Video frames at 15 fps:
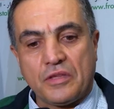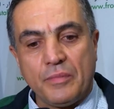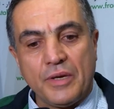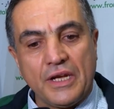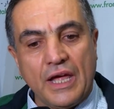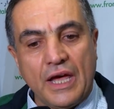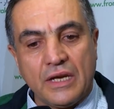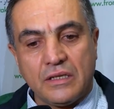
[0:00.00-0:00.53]

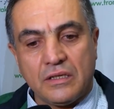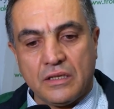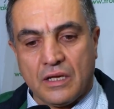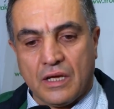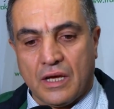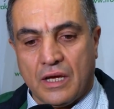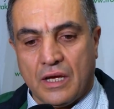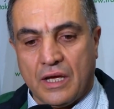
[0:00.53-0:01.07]
نتمنى ان
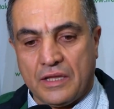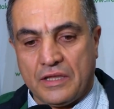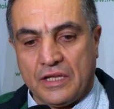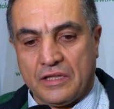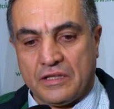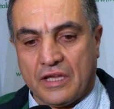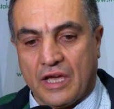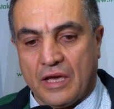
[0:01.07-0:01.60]
هذه
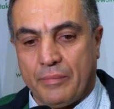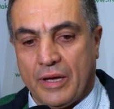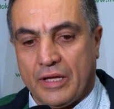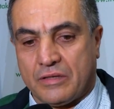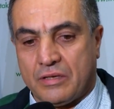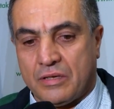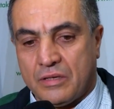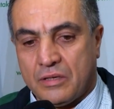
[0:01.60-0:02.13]

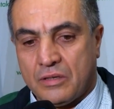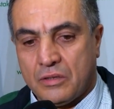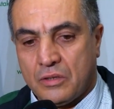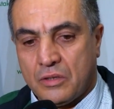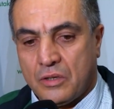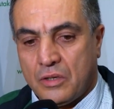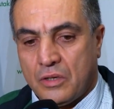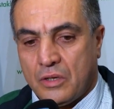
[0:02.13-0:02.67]
الانتخابات
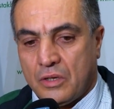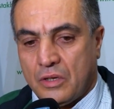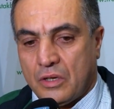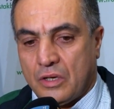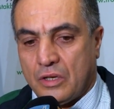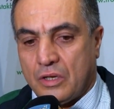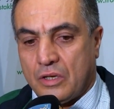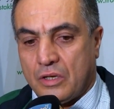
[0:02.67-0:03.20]

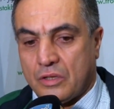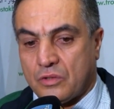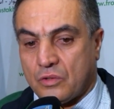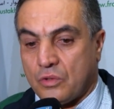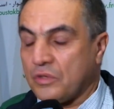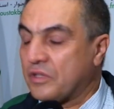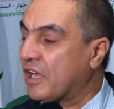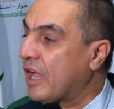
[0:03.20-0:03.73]
آه،
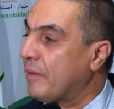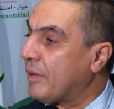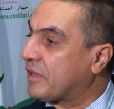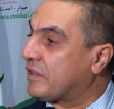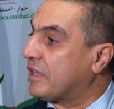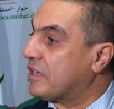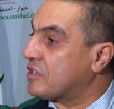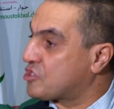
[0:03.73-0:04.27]
تكون
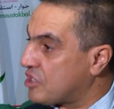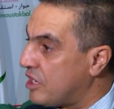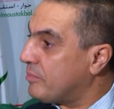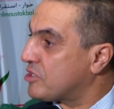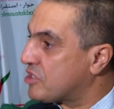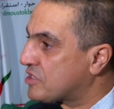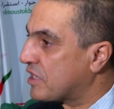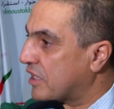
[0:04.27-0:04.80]
انتخابات تاع الشعب
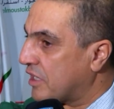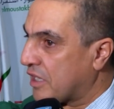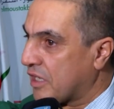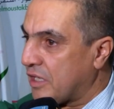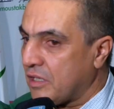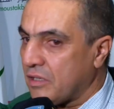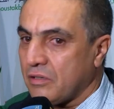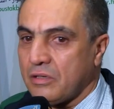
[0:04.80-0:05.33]

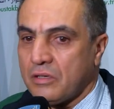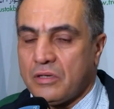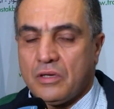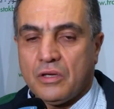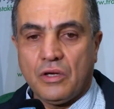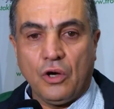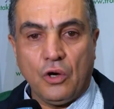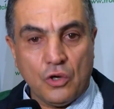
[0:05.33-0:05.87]
الجزائري
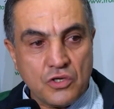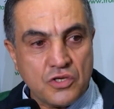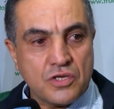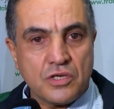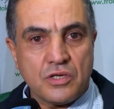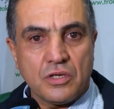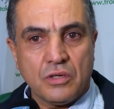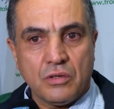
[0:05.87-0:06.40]

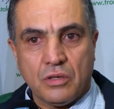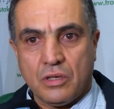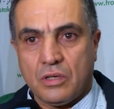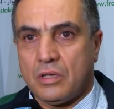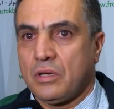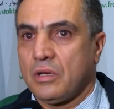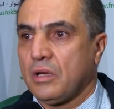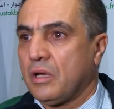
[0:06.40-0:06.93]
عرس
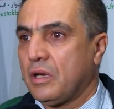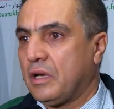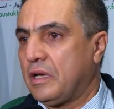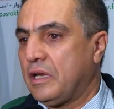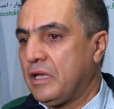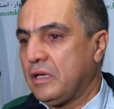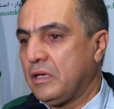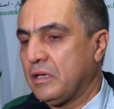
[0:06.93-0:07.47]

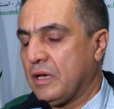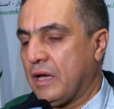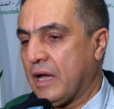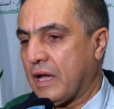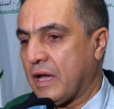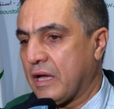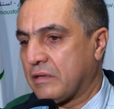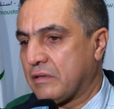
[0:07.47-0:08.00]
اللي
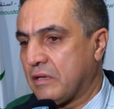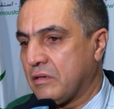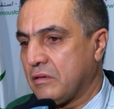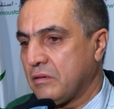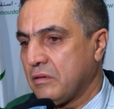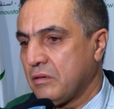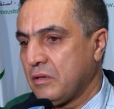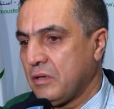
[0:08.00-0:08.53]

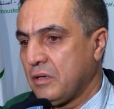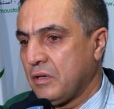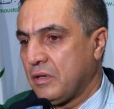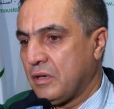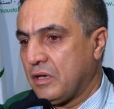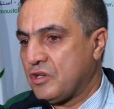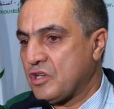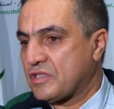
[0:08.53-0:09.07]
حقا
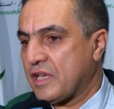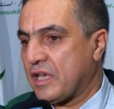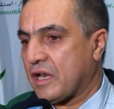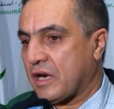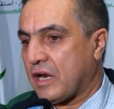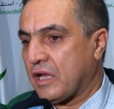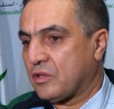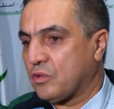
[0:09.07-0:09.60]
الجزائر
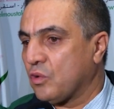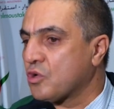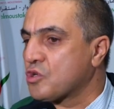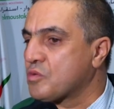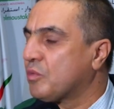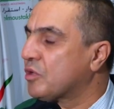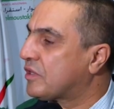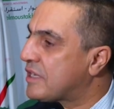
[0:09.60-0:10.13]
راها
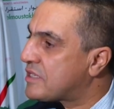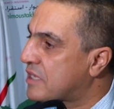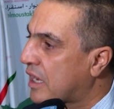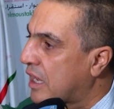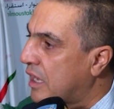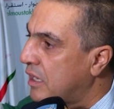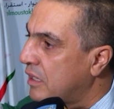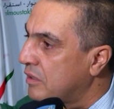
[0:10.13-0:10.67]
تخرج
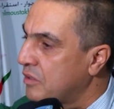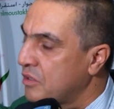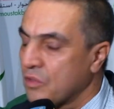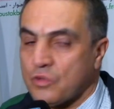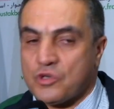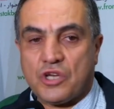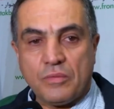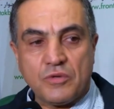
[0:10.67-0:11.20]
منتصره
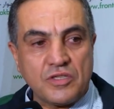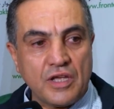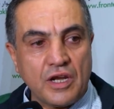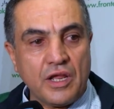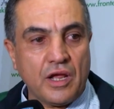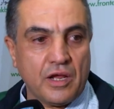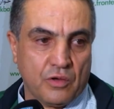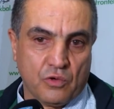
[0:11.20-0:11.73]
والشعب
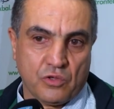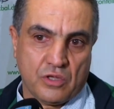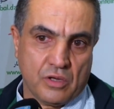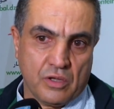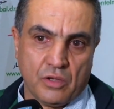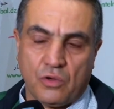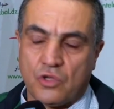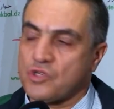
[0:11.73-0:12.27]
الجزائري راح
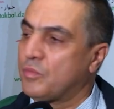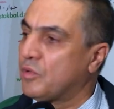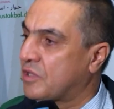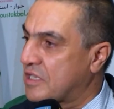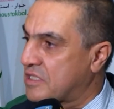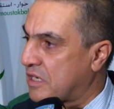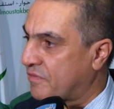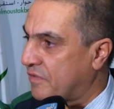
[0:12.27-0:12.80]
يخرج
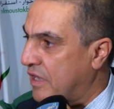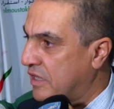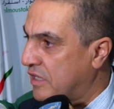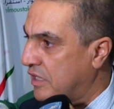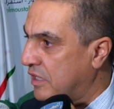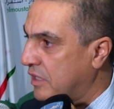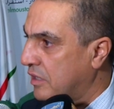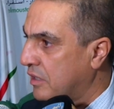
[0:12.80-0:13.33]
منتصر في
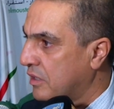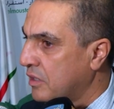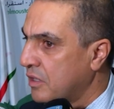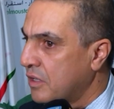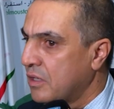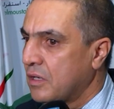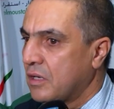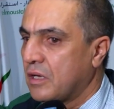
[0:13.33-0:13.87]
هذه
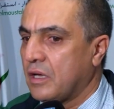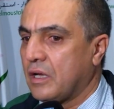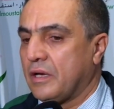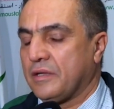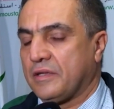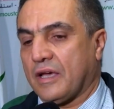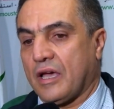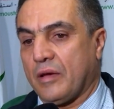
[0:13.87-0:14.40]
آه،
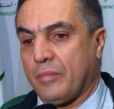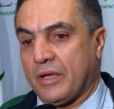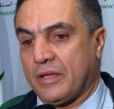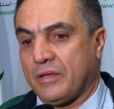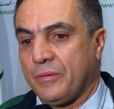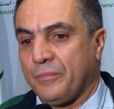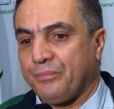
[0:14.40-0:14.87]
الانتخابات